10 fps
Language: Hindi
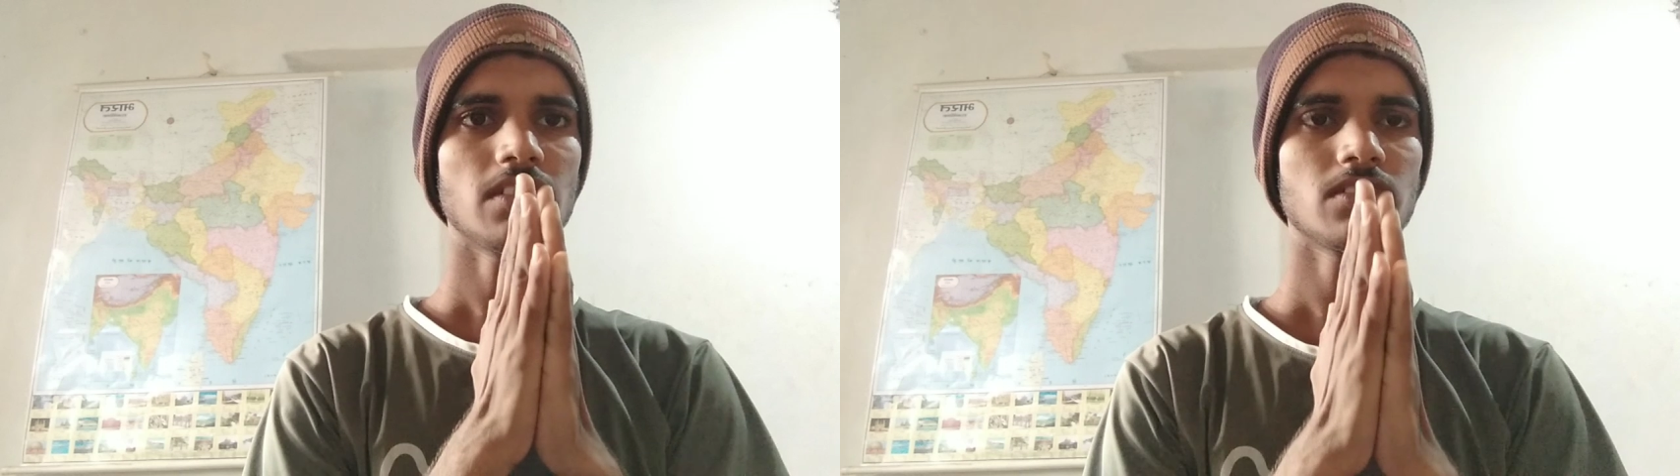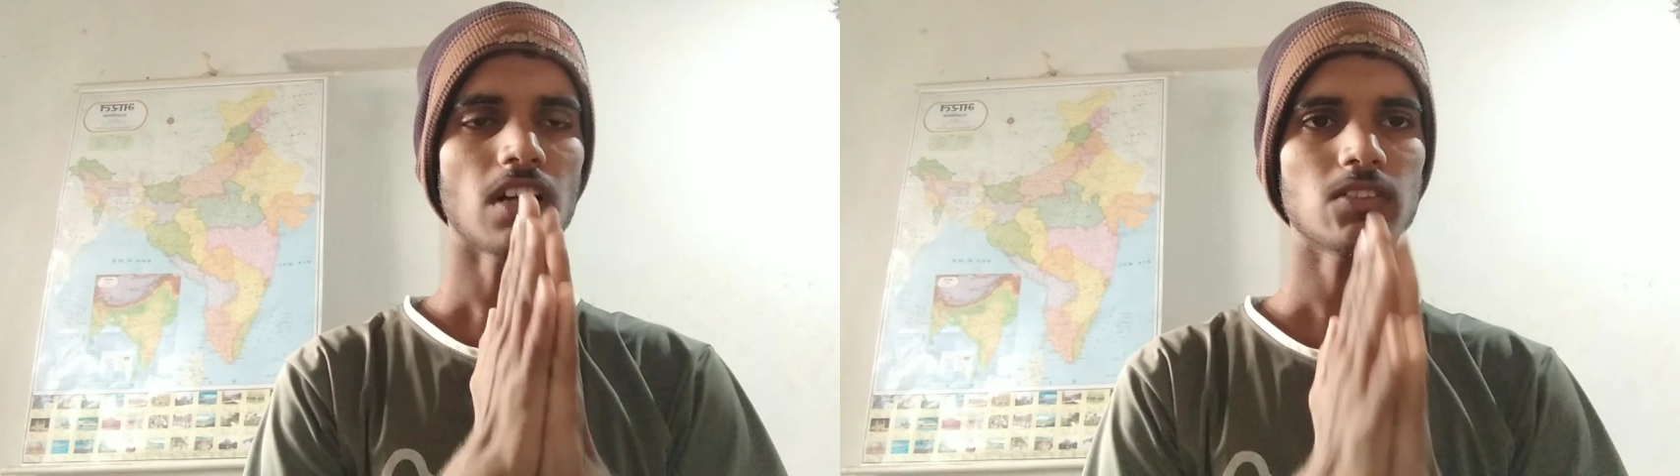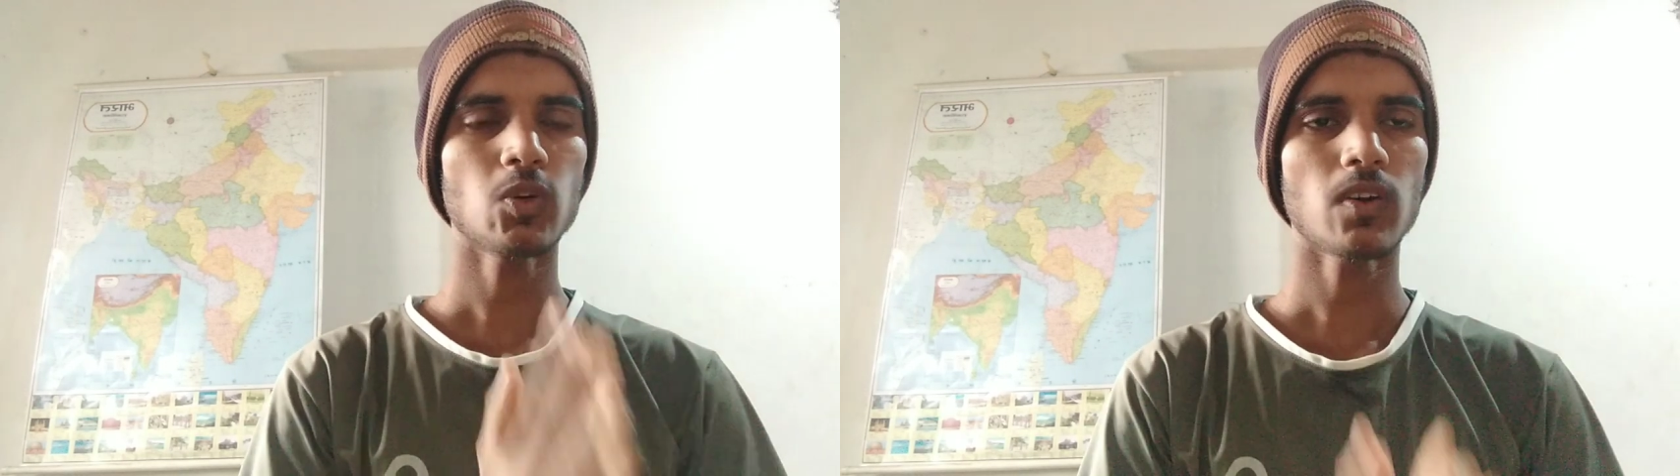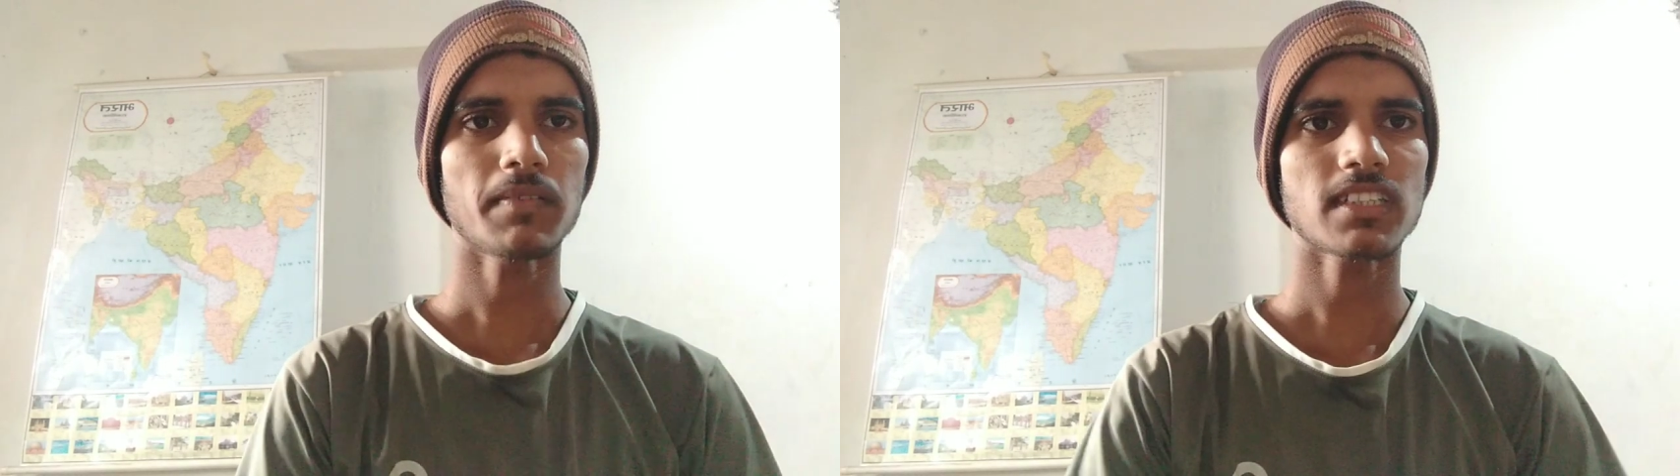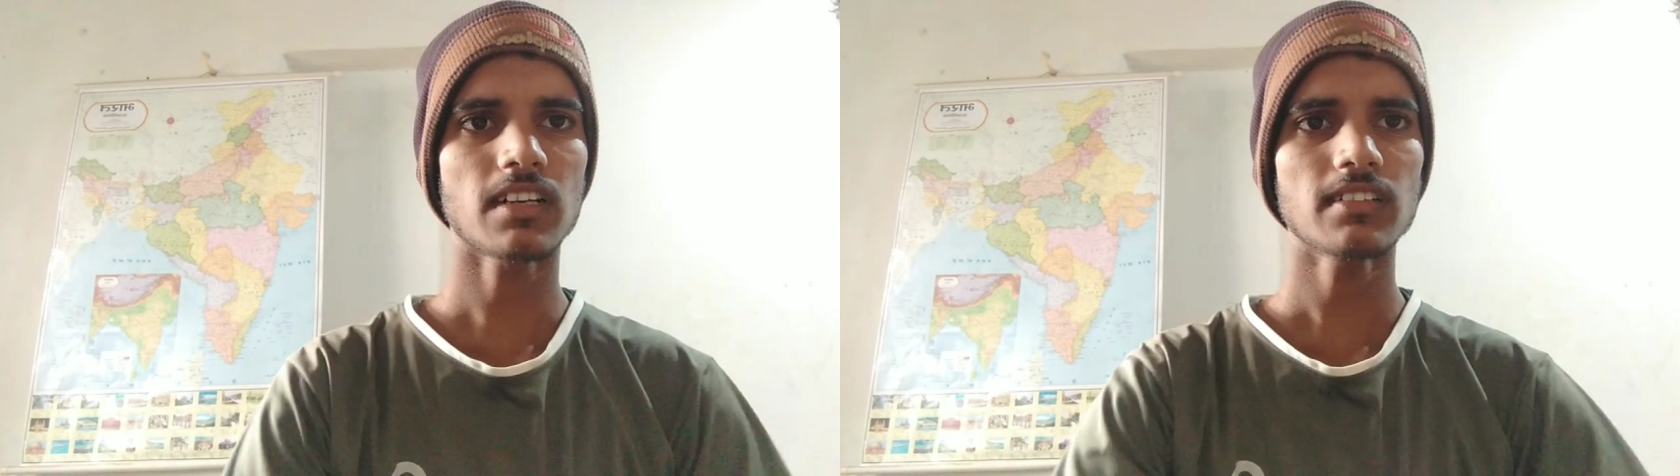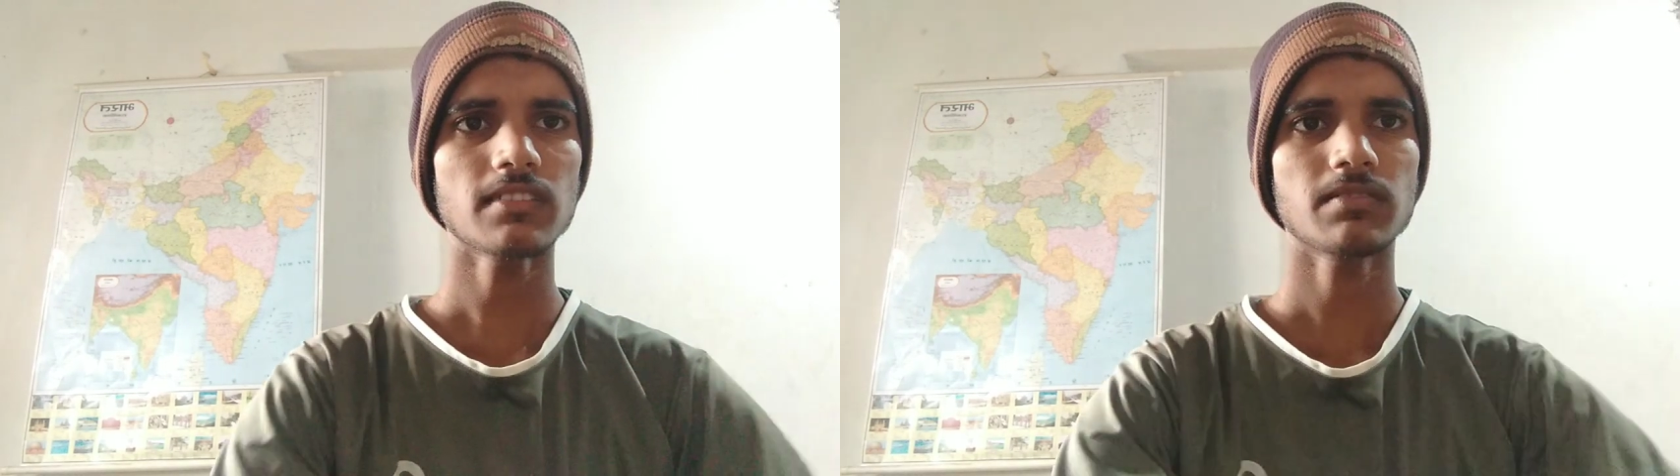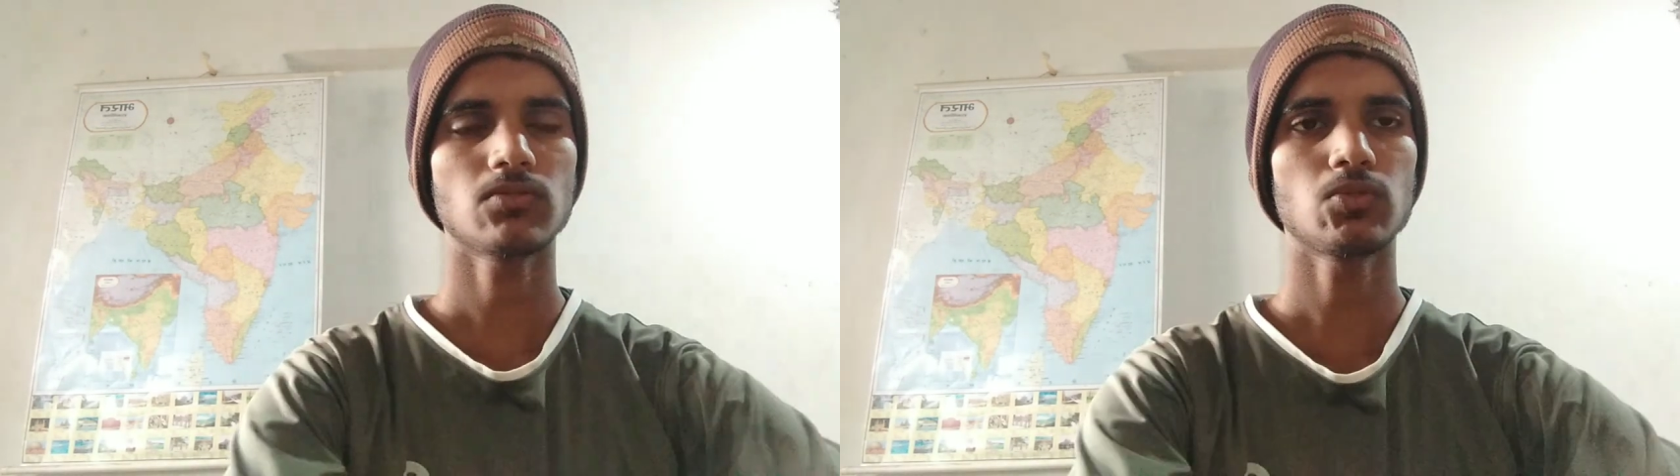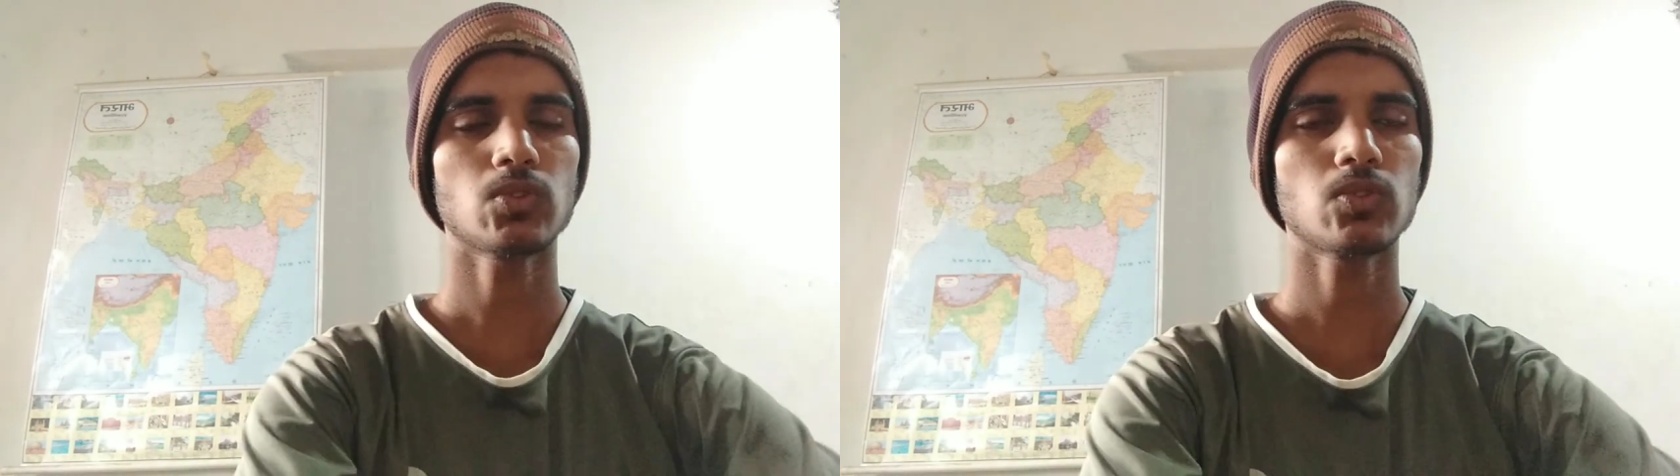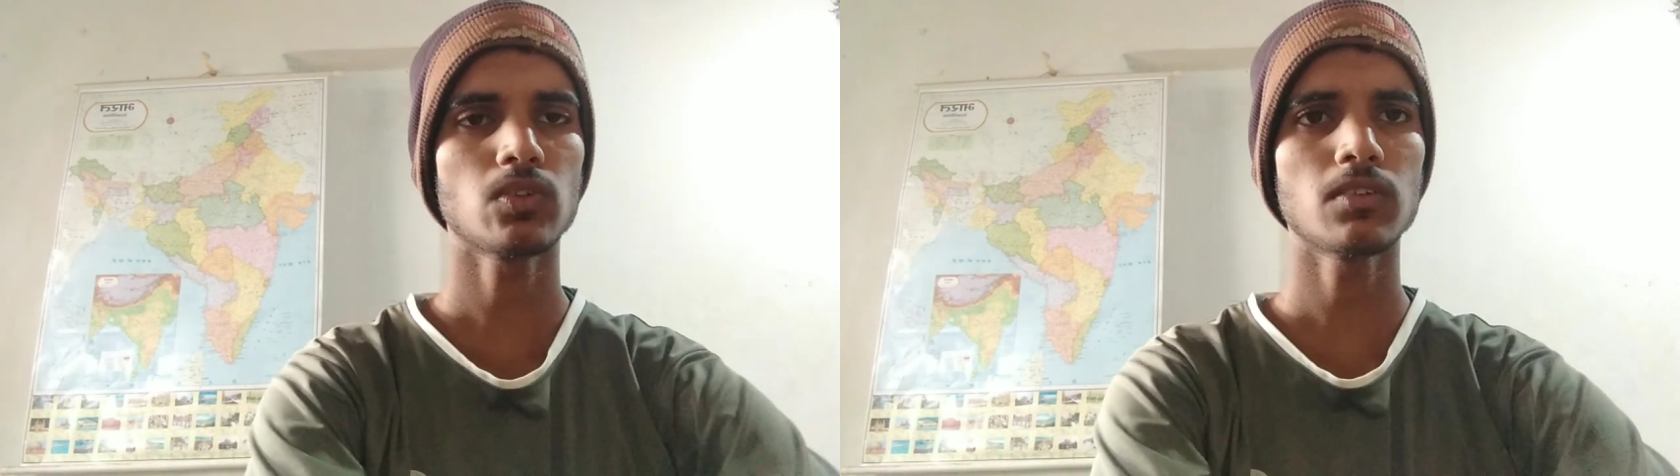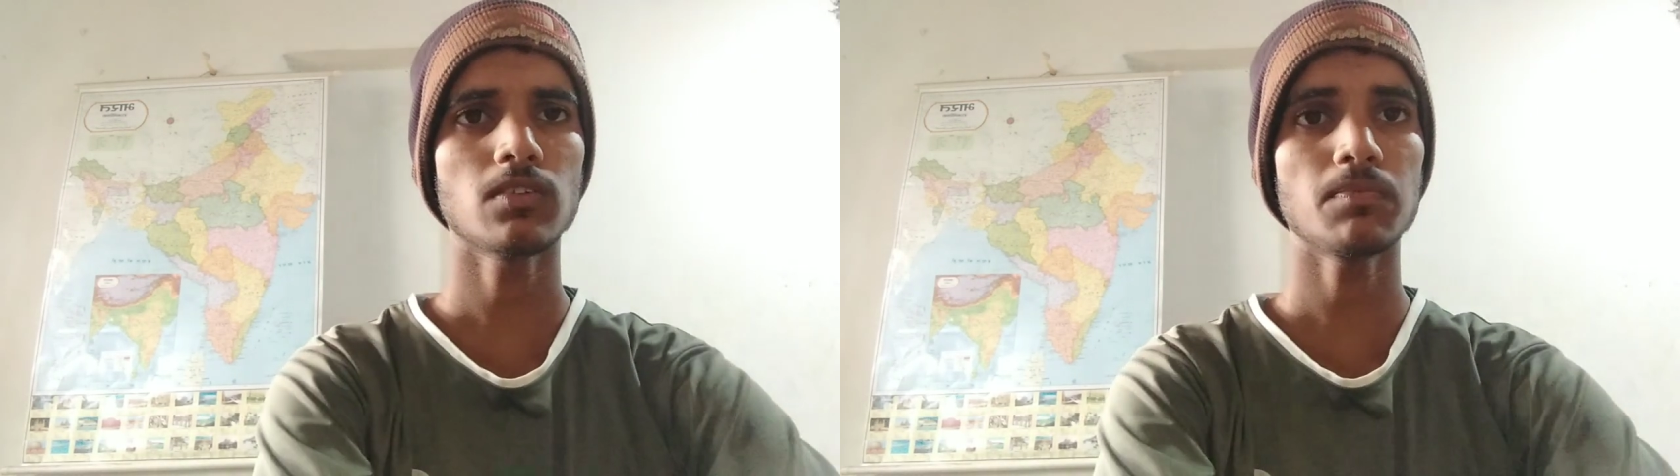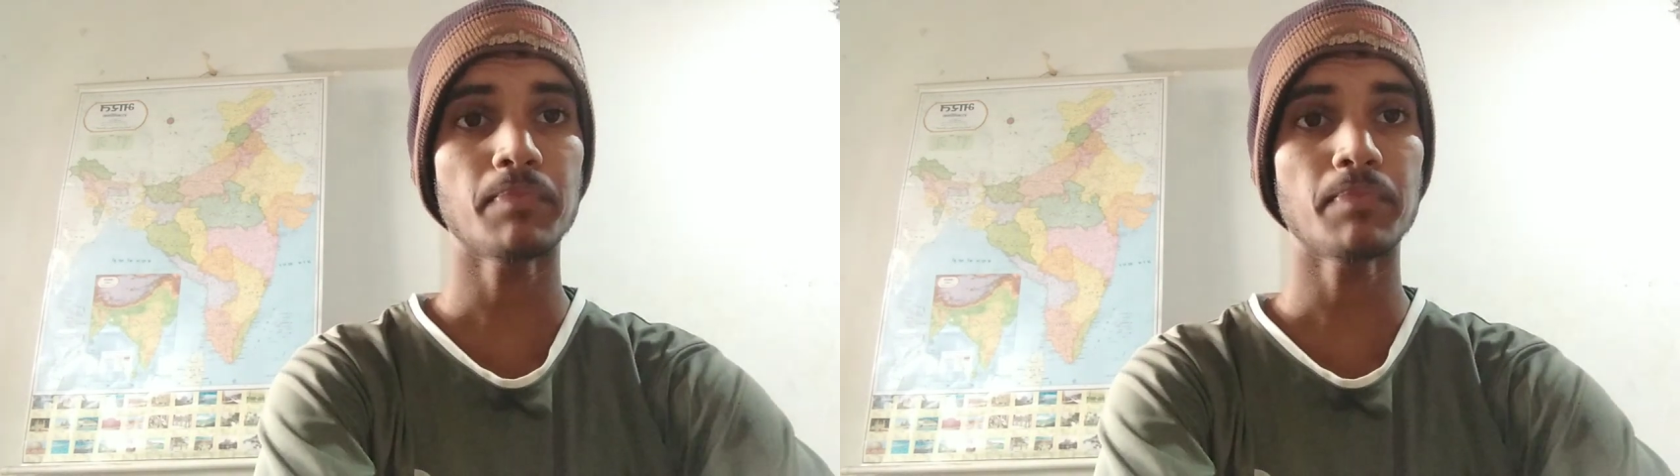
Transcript: साथियों नमस्कार दोस्तों